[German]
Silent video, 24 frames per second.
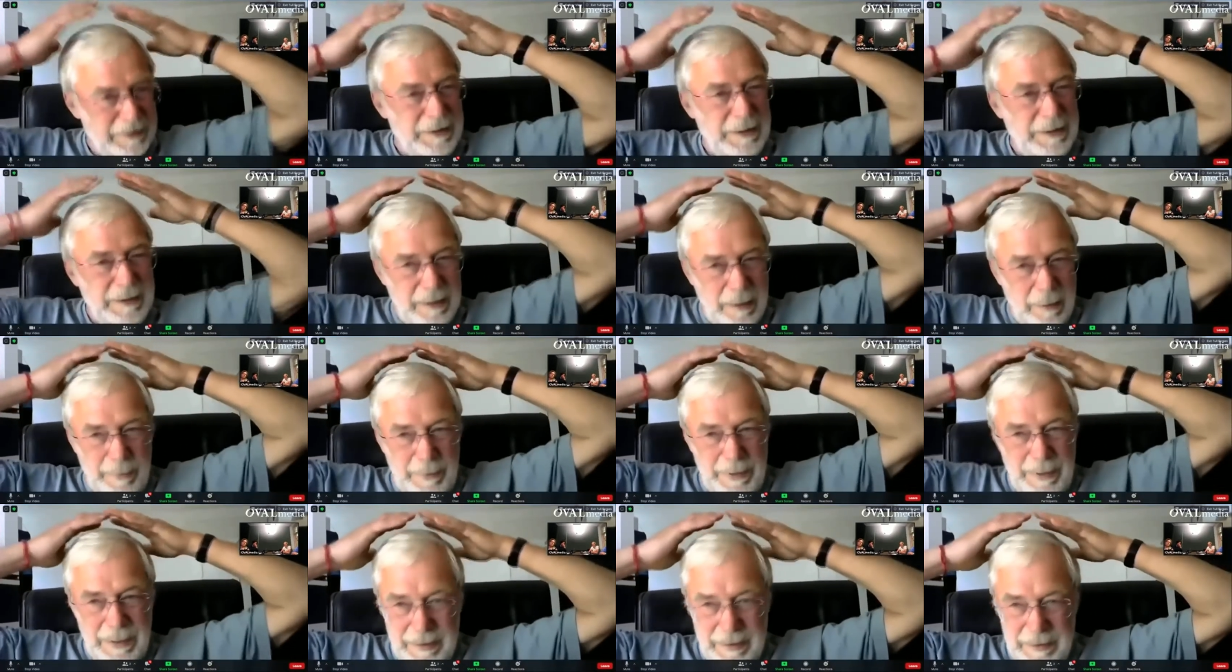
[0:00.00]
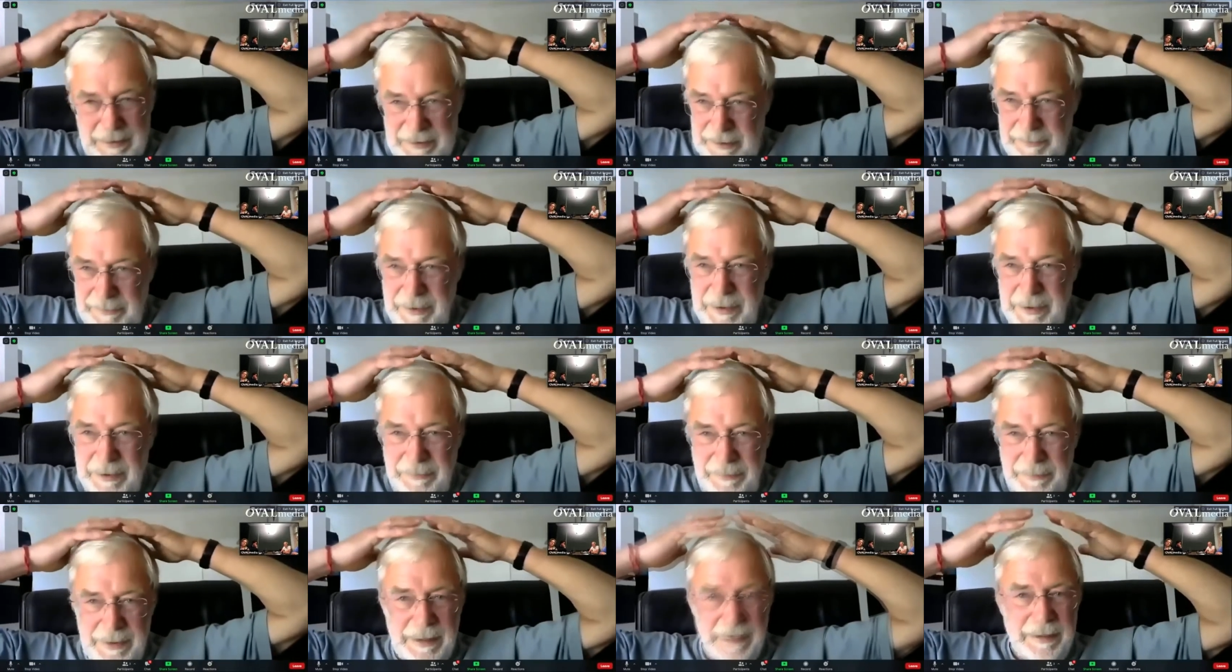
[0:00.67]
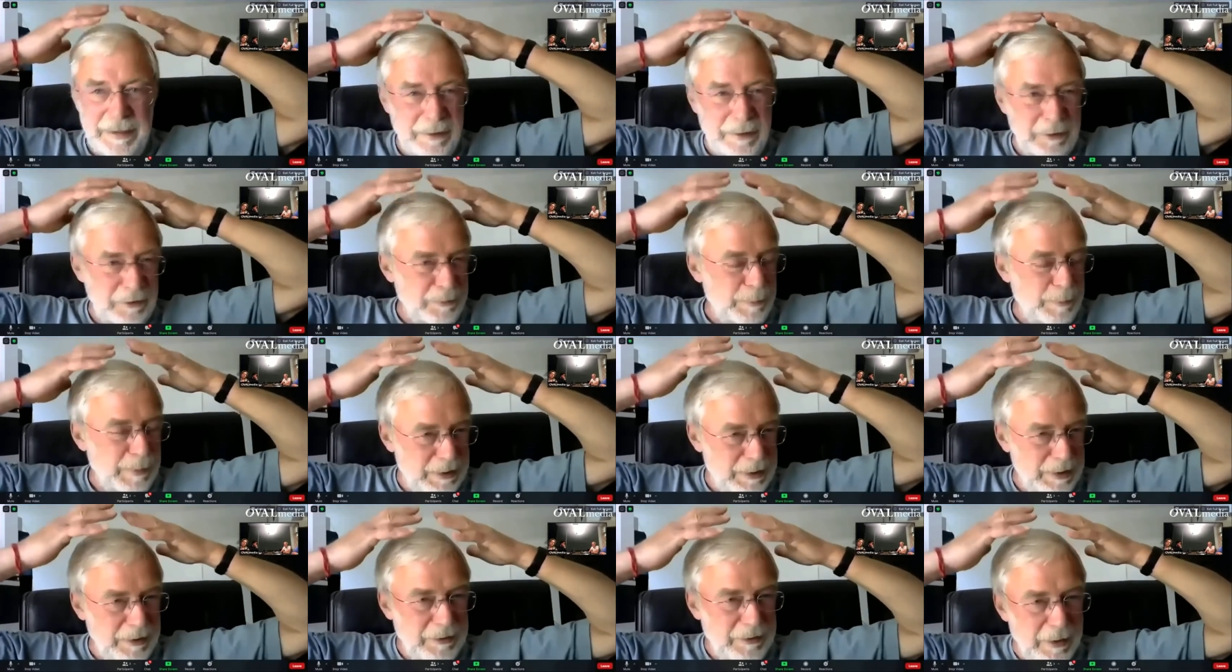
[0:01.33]
die dabei aktiviert werden, dass
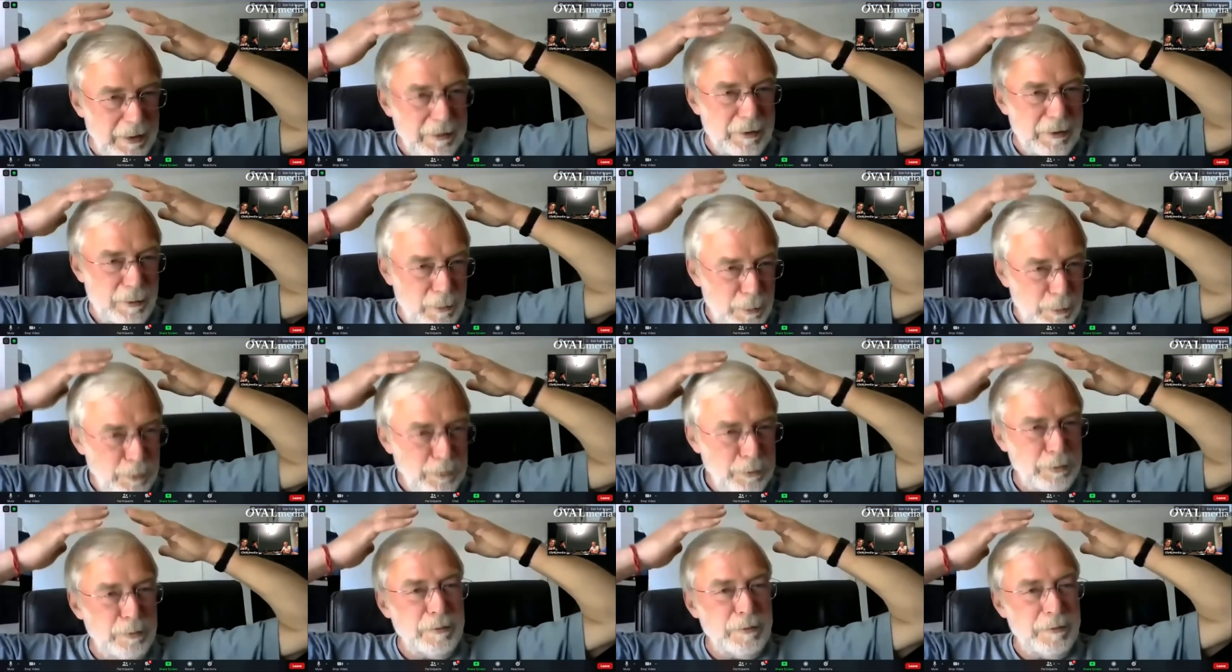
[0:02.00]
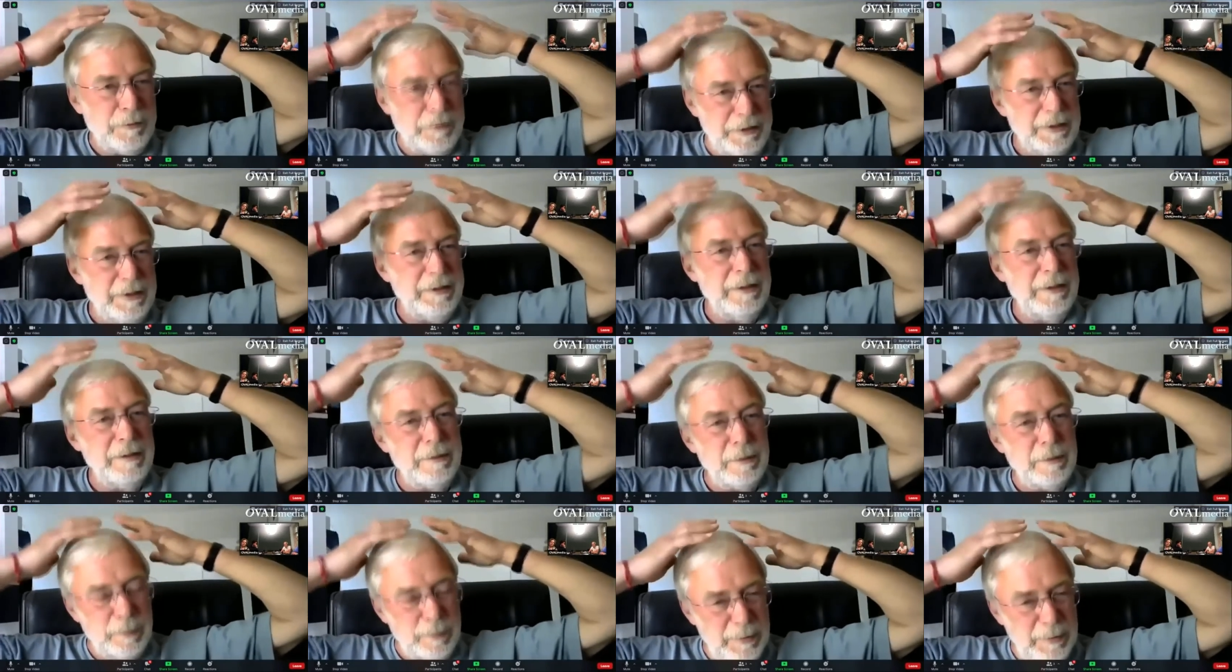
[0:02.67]
man das als Lösung findet,